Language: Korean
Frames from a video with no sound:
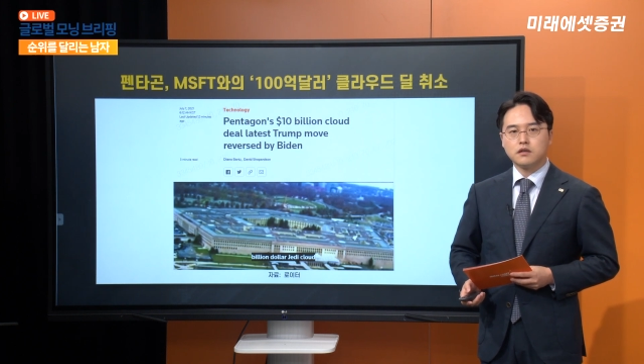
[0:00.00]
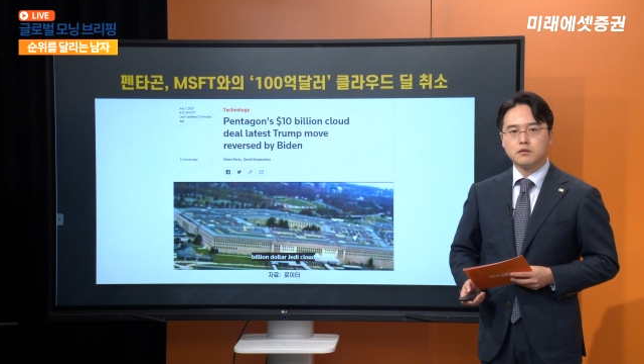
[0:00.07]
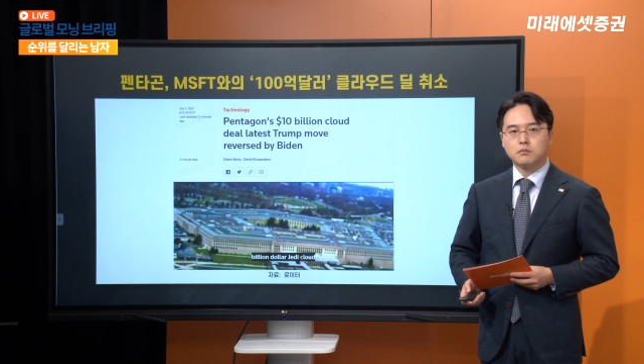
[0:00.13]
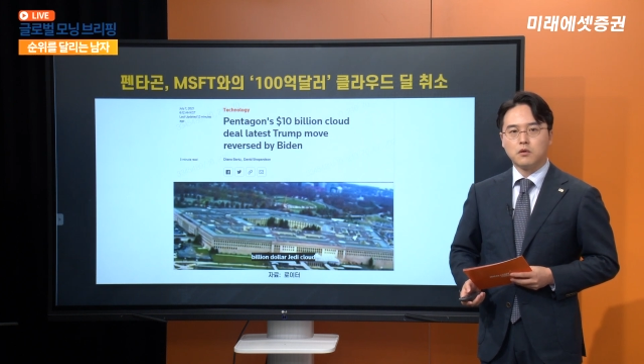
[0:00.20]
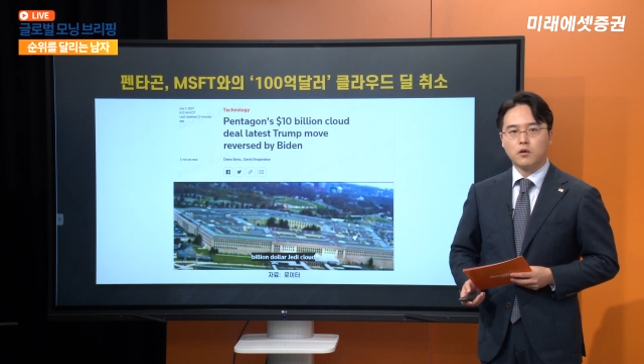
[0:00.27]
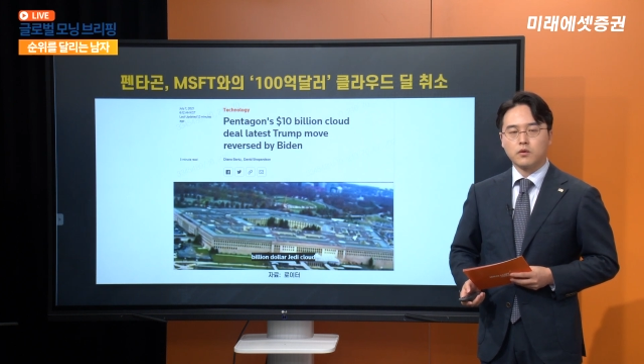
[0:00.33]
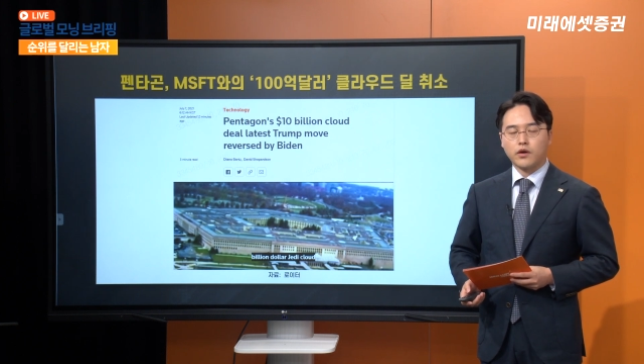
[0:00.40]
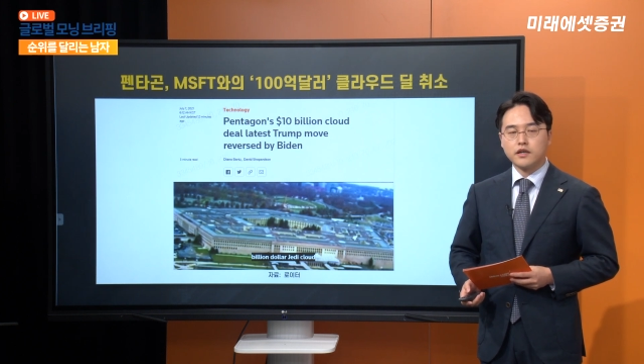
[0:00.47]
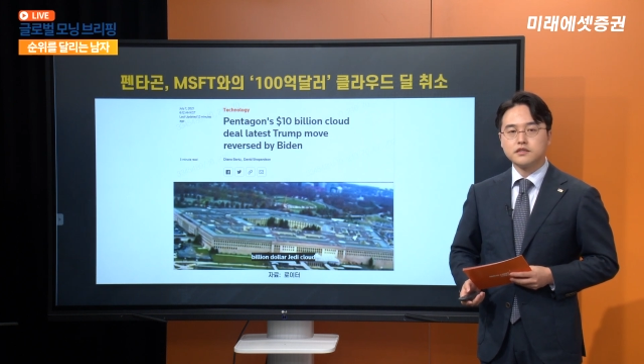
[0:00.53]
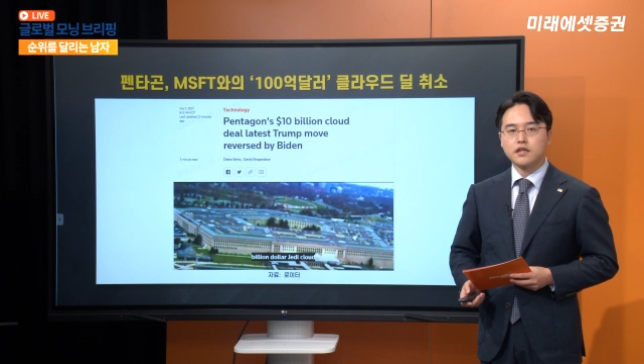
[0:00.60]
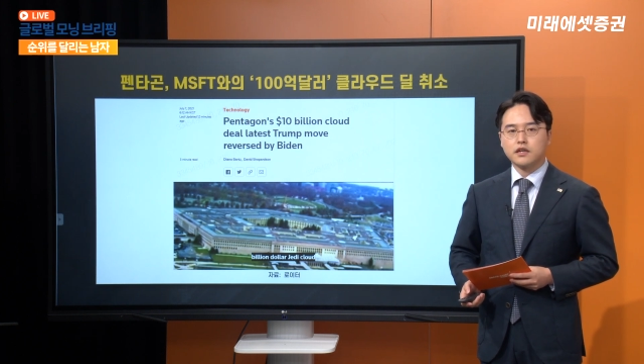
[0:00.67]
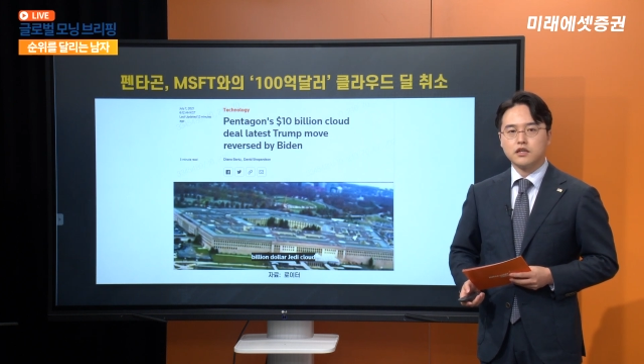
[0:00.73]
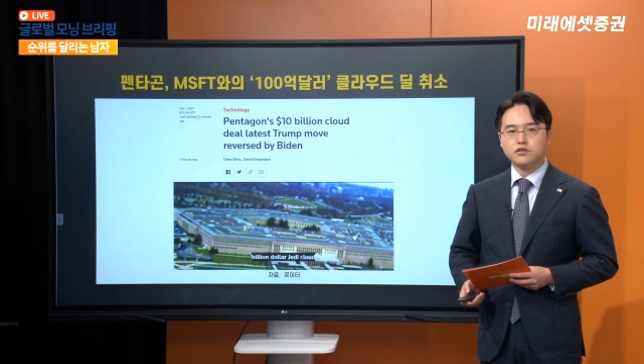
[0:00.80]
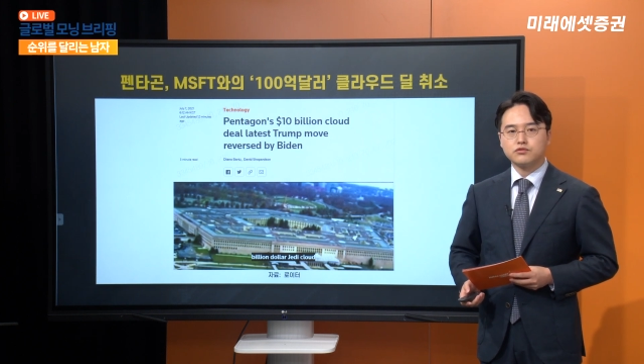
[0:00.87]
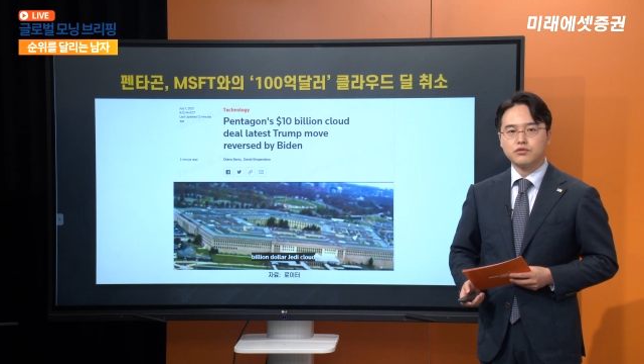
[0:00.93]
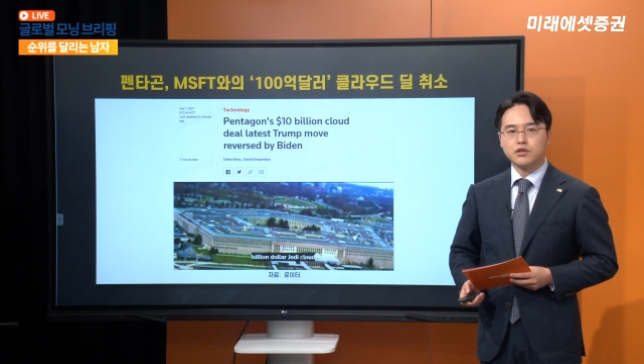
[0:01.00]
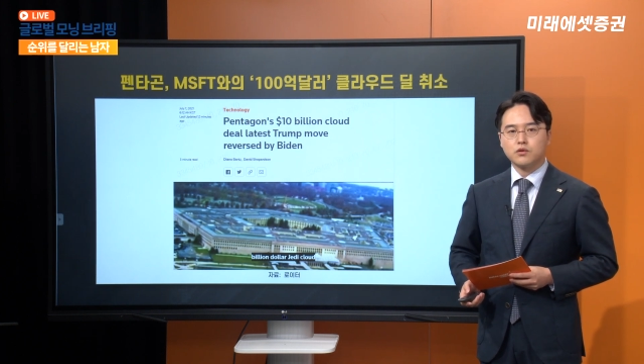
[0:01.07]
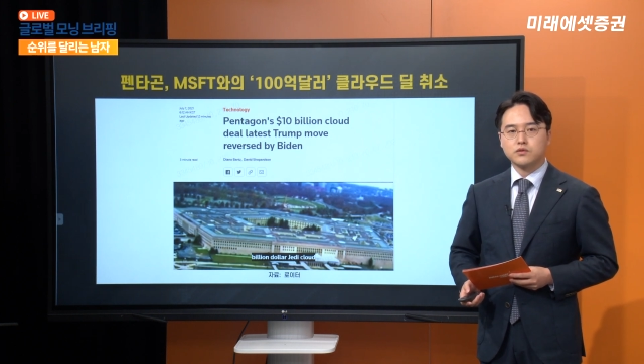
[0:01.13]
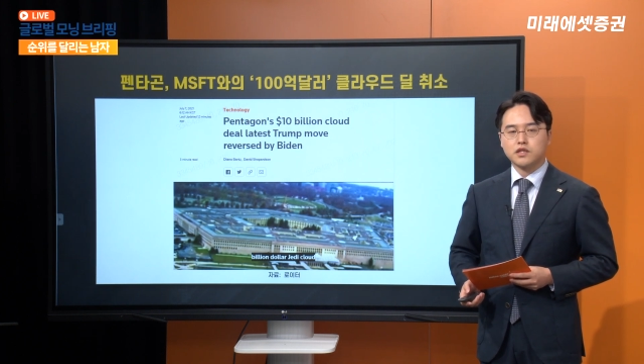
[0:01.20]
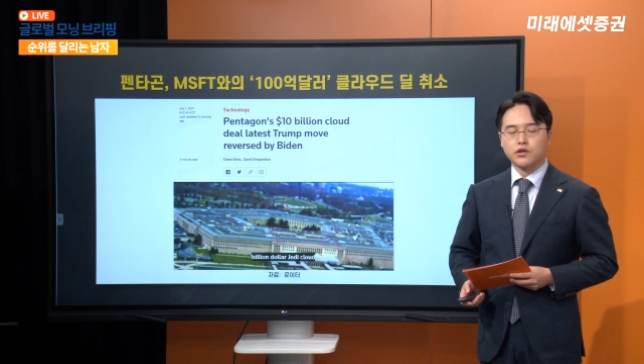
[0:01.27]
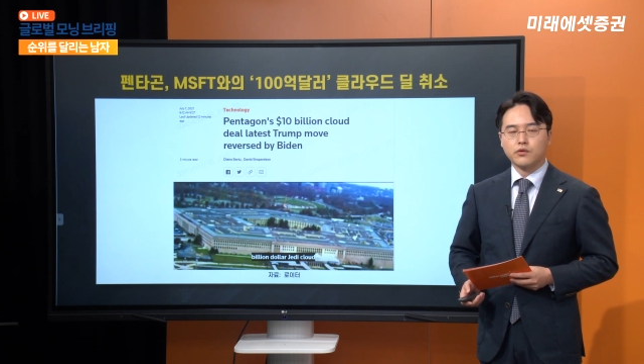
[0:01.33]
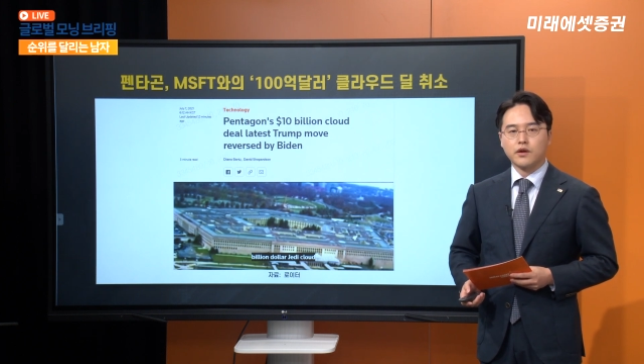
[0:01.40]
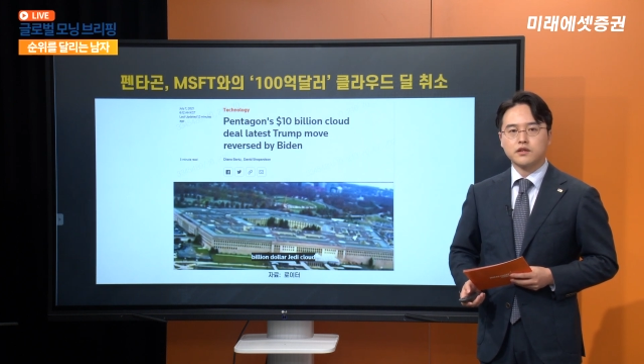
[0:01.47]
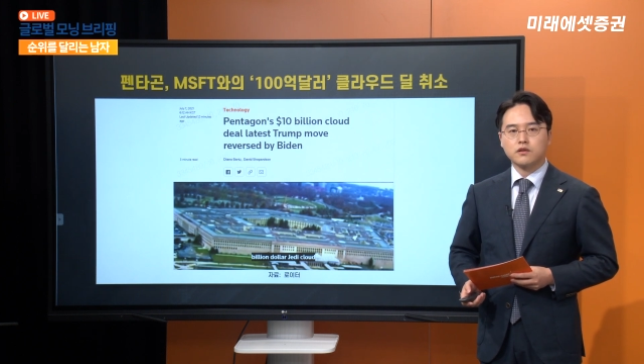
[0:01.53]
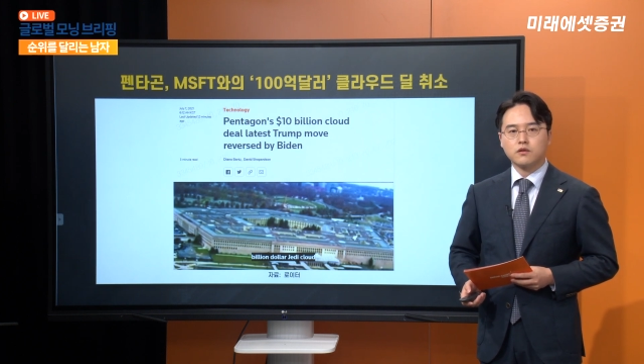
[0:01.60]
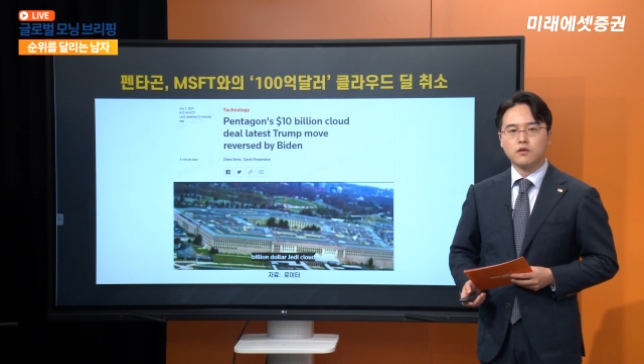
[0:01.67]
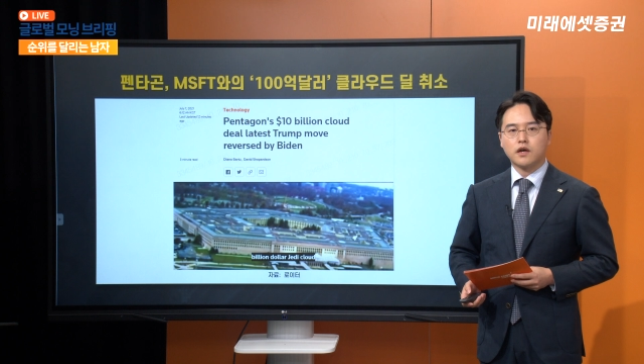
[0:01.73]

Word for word: 뭐 굉장히 수혜로 작용했던 것